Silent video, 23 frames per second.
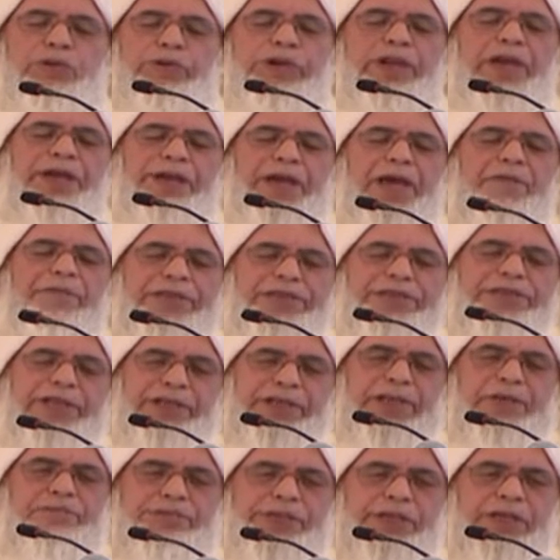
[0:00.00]
قلت له لا نعم
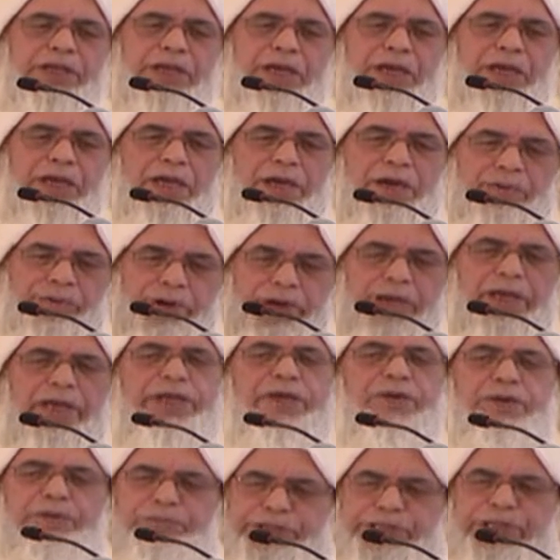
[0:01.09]
سي انا نمشي
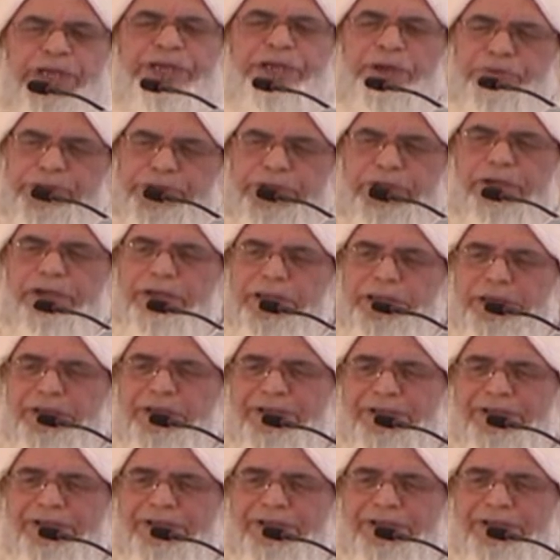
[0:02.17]
وقال لي ونمشي انا وياك